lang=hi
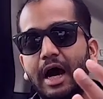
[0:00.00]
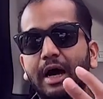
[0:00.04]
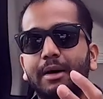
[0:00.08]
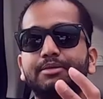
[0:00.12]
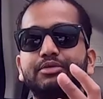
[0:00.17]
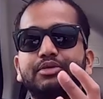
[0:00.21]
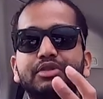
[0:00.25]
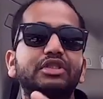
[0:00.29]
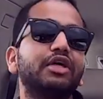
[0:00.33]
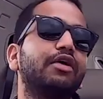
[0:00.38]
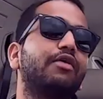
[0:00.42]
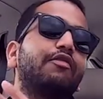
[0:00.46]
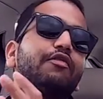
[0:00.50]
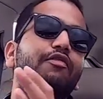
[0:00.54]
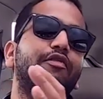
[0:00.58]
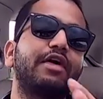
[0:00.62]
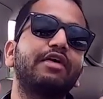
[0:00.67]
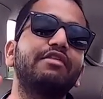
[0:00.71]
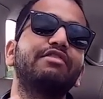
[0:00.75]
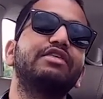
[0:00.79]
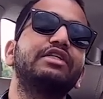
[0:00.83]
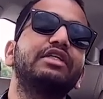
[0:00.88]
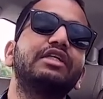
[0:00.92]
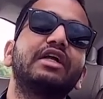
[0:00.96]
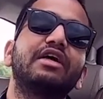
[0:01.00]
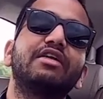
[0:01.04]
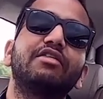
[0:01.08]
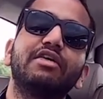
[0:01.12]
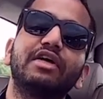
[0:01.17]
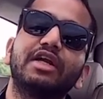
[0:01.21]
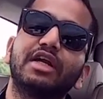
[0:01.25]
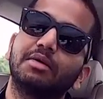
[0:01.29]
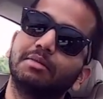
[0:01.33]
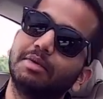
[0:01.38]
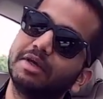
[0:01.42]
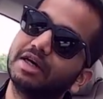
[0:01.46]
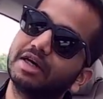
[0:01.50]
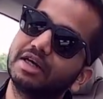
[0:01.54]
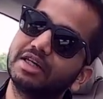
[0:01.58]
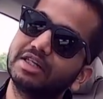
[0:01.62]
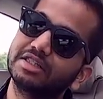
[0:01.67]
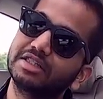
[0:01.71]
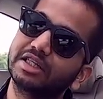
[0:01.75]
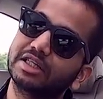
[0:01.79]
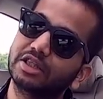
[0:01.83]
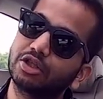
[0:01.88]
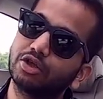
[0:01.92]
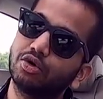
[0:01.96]
आप सिर्फ फाइव सीटर वेरिएंट भी
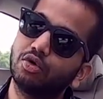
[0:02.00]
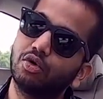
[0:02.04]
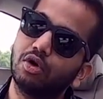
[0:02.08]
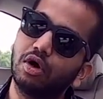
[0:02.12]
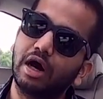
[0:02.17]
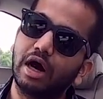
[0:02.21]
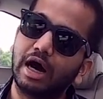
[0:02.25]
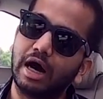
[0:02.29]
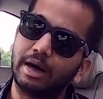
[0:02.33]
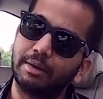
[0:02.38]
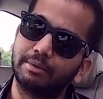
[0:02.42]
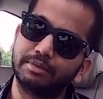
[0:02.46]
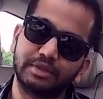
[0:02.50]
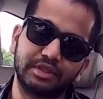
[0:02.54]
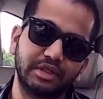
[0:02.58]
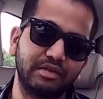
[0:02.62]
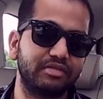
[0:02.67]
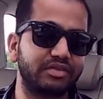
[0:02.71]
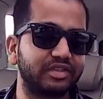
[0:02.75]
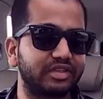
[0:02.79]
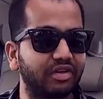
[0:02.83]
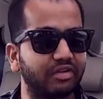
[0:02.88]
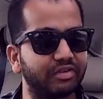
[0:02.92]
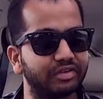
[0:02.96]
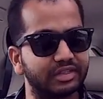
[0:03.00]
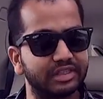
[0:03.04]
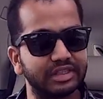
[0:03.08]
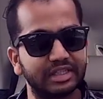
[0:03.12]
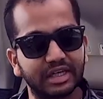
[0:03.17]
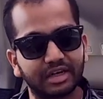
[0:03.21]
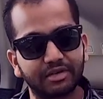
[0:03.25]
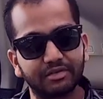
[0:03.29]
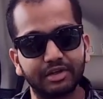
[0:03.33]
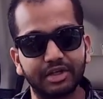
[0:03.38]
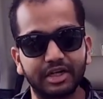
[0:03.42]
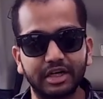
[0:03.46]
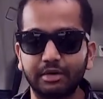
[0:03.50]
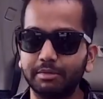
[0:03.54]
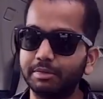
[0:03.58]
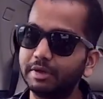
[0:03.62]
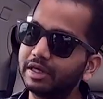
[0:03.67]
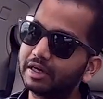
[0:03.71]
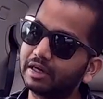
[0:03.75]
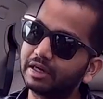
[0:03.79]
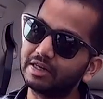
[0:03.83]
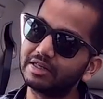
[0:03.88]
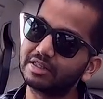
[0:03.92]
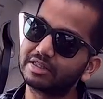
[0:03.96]
खरीद सकते हो आप सिर्फ सेवन सीटर वेरिएंट
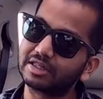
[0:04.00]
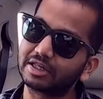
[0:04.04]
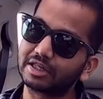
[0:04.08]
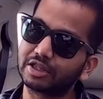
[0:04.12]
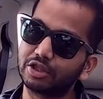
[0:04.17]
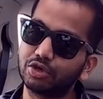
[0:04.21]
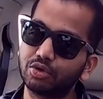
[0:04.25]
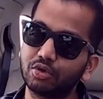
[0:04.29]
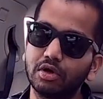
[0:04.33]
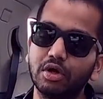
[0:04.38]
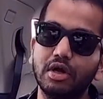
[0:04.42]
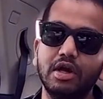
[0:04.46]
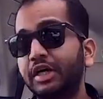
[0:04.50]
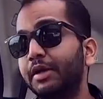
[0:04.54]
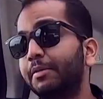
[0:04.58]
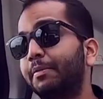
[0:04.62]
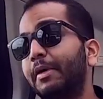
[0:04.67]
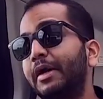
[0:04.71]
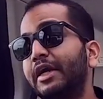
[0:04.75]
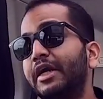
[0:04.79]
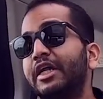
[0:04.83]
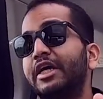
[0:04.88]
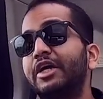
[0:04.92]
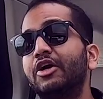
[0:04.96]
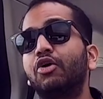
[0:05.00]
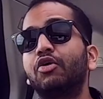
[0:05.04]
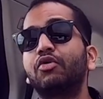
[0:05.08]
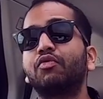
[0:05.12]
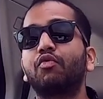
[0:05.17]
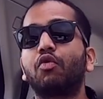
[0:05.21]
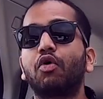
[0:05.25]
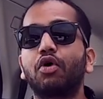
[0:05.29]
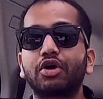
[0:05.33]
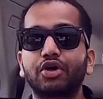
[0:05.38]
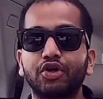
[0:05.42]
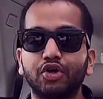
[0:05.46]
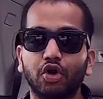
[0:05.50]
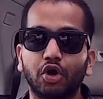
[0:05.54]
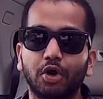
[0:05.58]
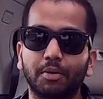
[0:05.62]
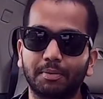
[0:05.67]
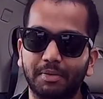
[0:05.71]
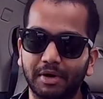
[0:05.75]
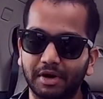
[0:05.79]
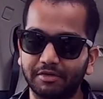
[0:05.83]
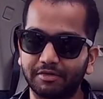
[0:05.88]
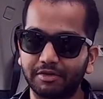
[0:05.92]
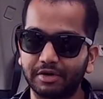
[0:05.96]
भी खरीद सकते हो डिपेंडिंग ऑन वॉट योर
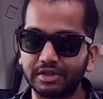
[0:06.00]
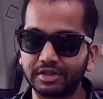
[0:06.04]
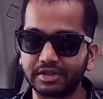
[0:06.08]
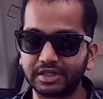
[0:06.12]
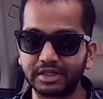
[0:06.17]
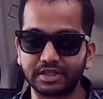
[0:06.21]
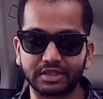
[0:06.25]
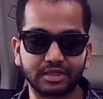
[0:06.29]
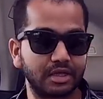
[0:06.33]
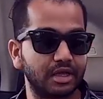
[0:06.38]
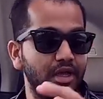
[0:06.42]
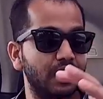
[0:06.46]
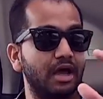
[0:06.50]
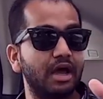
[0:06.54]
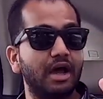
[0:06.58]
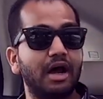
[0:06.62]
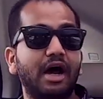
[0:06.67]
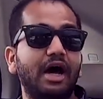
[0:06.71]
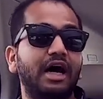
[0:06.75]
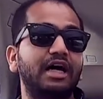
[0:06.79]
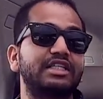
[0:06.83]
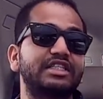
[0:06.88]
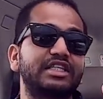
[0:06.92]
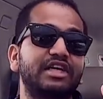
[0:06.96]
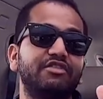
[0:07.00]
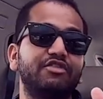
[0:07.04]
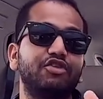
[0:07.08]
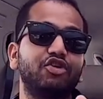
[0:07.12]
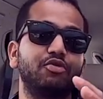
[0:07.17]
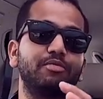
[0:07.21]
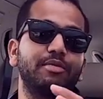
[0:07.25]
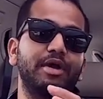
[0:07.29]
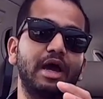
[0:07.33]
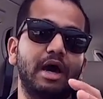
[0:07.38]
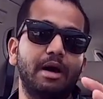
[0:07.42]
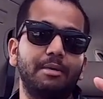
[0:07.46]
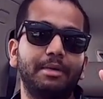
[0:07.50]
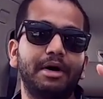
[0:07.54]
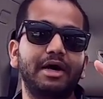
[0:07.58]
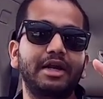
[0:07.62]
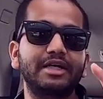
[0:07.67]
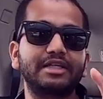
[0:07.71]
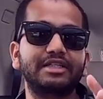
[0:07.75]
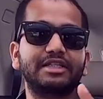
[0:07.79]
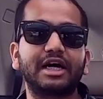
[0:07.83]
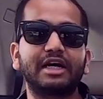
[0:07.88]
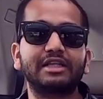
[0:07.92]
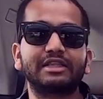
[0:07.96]
प्रेफरेंसेज आज के वीडियो में
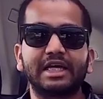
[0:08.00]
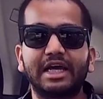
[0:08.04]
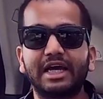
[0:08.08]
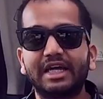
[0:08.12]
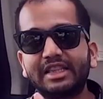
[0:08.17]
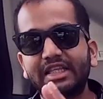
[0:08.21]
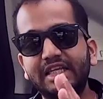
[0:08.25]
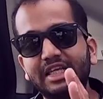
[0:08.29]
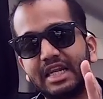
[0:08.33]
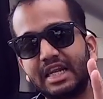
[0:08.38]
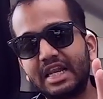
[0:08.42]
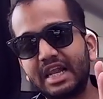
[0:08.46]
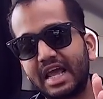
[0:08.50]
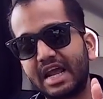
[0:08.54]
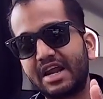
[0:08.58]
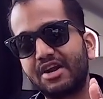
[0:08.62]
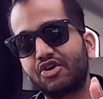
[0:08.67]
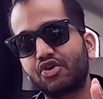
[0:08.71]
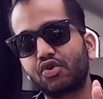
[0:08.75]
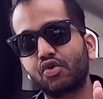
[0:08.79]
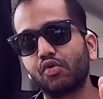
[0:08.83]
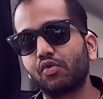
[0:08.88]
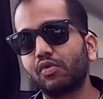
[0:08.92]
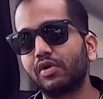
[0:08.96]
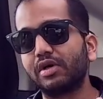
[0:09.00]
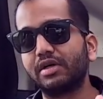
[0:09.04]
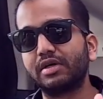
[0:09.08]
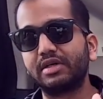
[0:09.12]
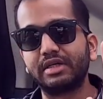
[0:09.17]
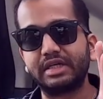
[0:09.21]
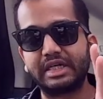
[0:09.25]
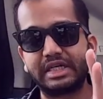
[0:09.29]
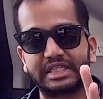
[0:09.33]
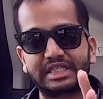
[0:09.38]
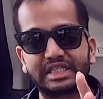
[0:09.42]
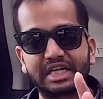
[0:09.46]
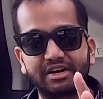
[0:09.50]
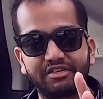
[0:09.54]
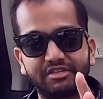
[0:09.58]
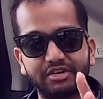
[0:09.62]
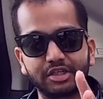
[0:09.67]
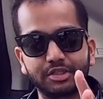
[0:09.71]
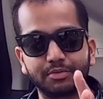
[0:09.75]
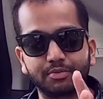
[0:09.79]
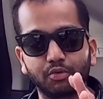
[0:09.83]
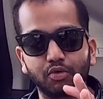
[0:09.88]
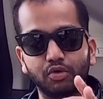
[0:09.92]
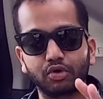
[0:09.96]
हमारे साथ है दी लैंड रोवर
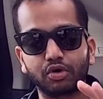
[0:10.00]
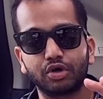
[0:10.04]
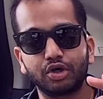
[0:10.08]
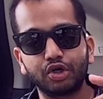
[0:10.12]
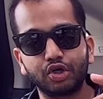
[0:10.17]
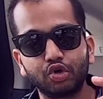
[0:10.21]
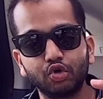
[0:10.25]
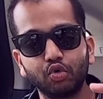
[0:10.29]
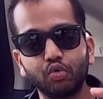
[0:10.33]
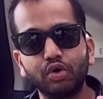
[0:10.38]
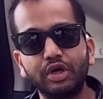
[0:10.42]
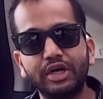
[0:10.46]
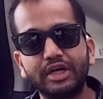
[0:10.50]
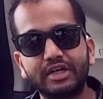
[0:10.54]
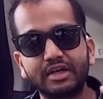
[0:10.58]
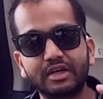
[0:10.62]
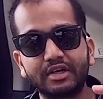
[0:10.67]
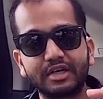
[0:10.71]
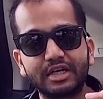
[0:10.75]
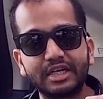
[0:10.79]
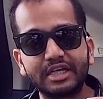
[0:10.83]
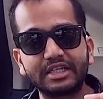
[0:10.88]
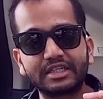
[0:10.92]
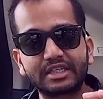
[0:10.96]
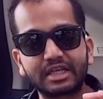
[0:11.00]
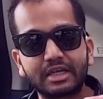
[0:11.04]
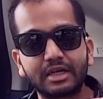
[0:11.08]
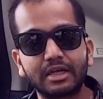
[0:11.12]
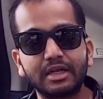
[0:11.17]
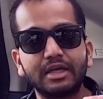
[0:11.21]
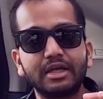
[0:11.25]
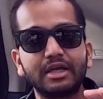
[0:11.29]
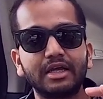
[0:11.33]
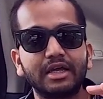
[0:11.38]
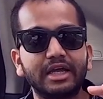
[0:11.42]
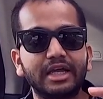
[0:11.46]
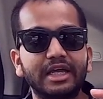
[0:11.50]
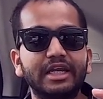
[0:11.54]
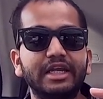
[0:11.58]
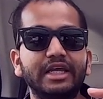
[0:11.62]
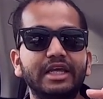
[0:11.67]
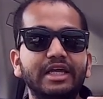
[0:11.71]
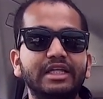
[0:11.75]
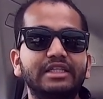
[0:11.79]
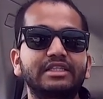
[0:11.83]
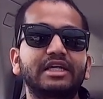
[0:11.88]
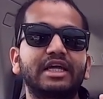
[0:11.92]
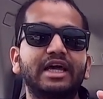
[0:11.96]
डिस्कवरी स्पोर्ट टू लीटर डीजल इन
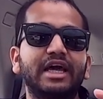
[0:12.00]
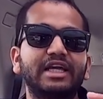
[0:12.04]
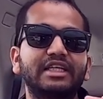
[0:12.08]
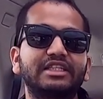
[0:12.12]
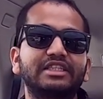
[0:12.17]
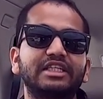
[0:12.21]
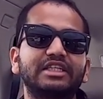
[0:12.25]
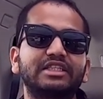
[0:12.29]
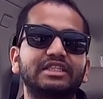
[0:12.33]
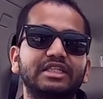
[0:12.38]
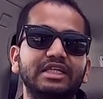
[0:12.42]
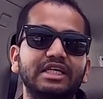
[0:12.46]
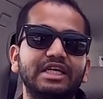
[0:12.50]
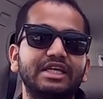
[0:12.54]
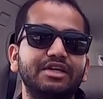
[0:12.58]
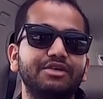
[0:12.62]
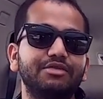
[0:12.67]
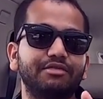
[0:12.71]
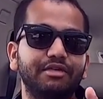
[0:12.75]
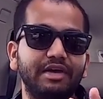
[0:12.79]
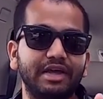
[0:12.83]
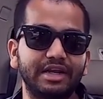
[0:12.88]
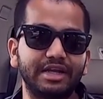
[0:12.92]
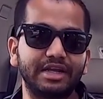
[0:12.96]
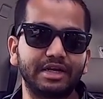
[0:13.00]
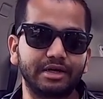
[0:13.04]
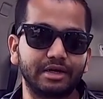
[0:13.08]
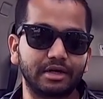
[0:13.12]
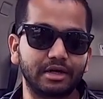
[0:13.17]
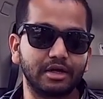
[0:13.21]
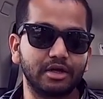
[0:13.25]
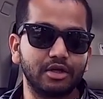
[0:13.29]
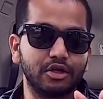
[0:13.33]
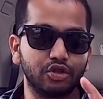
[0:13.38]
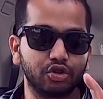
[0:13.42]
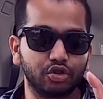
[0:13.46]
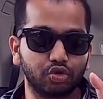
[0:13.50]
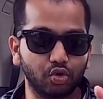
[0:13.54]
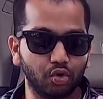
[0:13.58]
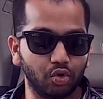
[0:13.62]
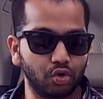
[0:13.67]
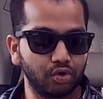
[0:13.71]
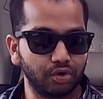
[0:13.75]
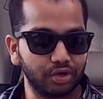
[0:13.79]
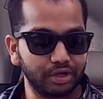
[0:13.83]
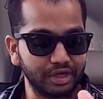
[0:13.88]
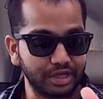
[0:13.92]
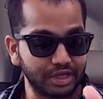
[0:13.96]
इट्स एच एस ई वेरियंट तो
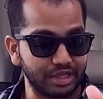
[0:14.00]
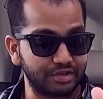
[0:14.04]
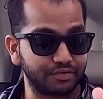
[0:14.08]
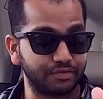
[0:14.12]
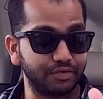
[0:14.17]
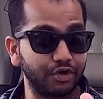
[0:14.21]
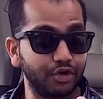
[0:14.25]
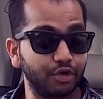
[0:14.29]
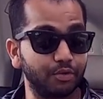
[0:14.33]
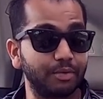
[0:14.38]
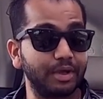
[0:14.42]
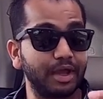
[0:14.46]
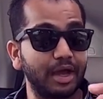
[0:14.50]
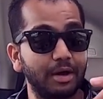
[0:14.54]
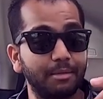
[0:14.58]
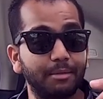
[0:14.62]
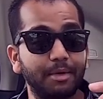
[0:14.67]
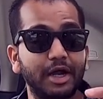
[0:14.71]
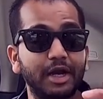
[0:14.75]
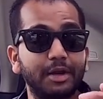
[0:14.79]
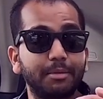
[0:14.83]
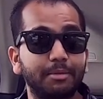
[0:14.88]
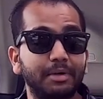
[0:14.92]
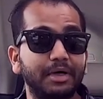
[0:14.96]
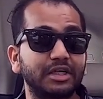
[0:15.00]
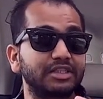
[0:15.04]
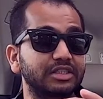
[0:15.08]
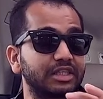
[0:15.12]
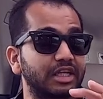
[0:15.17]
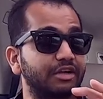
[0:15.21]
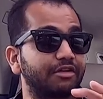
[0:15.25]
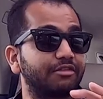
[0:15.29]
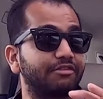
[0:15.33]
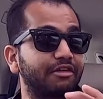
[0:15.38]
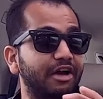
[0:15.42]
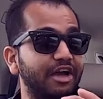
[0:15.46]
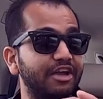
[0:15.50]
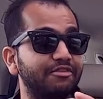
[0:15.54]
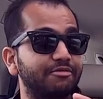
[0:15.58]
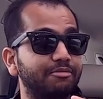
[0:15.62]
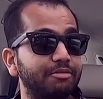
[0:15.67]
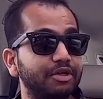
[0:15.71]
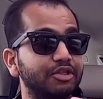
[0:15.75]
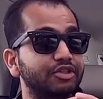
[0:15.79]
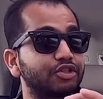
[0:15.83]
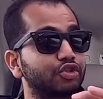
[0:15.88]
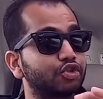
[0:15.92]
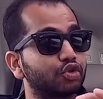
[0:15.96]
इस वीडियो में हमारे पास एक फाइव
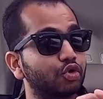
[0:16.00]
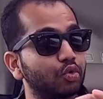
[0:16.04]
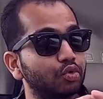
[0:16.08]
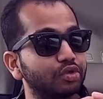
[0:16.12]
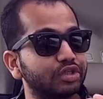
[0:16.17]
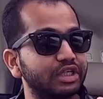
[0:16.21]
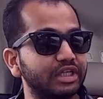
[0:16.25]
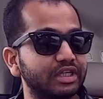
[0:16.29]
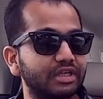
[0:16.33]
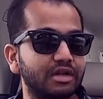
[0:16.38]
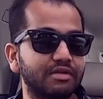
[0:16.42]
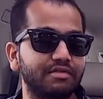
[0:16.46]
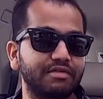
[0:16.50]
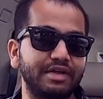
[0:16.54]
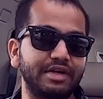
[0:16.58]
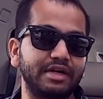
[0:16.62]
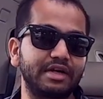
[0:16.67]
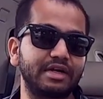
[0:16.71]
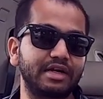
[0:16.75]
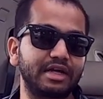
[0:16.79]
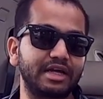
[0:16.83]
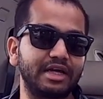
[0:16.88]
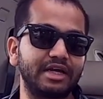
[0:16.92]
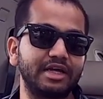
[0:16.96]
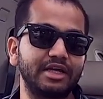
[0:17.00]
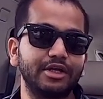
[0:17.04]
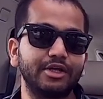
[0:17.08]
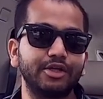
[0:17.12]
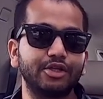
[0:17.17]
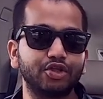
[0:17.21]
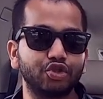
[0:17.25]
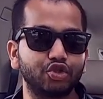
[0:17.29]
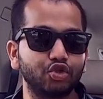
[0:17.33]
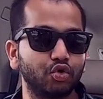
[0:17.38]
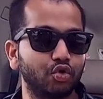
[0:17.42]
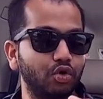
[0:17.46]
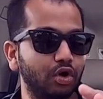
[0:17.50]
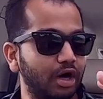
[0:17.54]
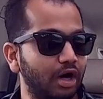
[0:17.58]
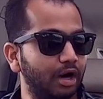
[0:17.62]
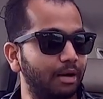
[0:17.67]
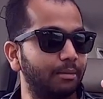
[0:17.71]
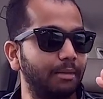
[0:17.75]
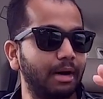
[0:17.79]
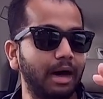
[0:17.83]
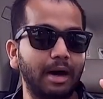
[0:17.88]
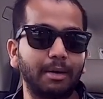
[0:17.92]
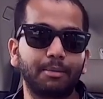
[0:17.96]
प्लस टू सीटर वेरियंट है जो
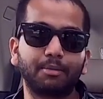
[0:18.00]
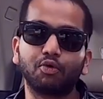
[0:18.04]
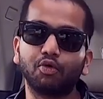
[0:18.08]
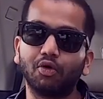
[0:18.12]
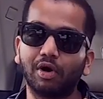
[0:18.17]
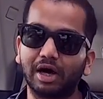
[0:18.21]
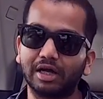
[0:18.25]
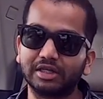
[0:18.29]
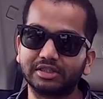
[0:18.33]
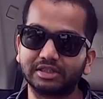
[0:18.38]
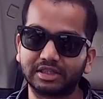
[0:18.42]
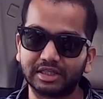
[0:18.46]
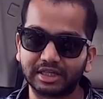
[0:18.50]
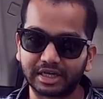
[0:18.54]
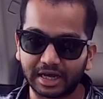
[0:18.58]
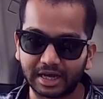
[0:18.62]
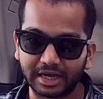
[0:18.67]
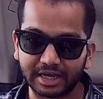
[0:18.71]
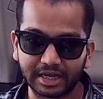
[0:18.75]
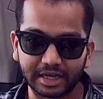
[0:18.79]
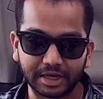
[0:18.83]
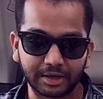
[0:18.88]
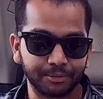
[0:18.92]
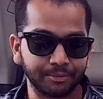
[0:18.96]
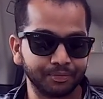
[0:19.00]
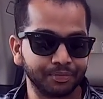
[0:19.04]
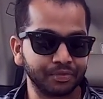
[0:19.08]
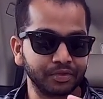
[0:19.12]
हम आपको आज दिखाएंगे